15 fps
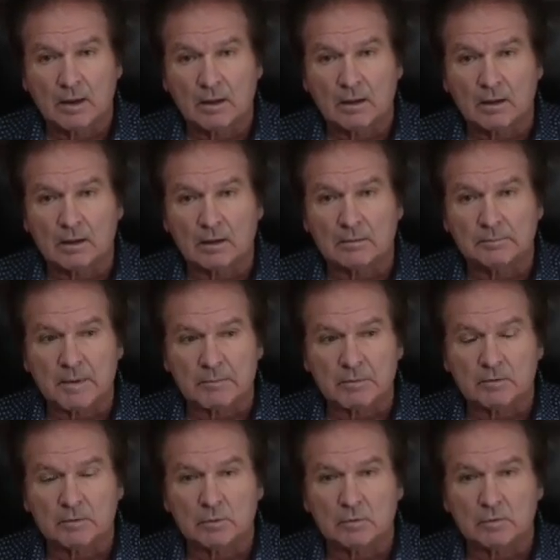э, по
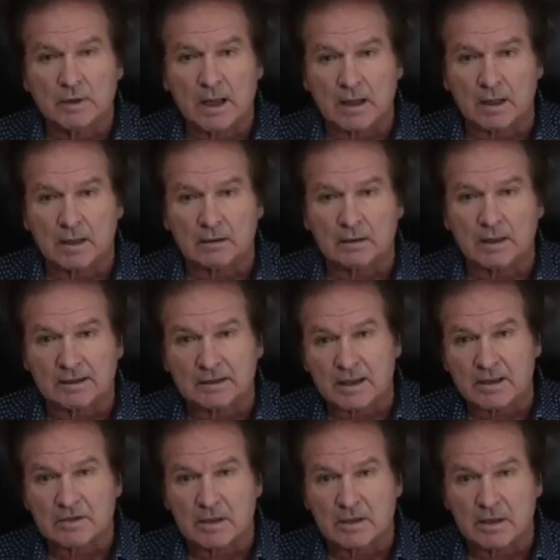поводу удара или
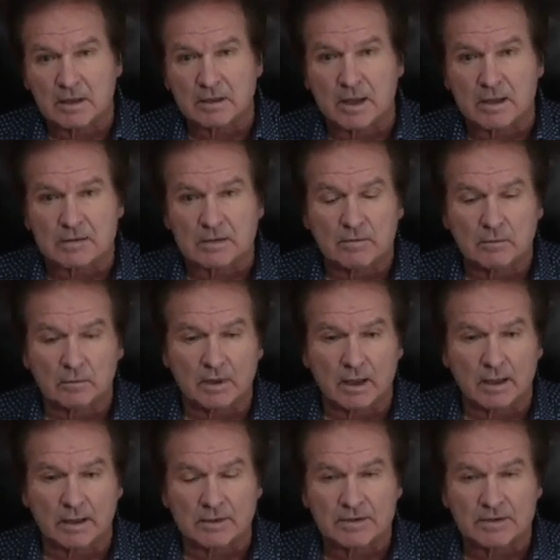отражения иранского удара.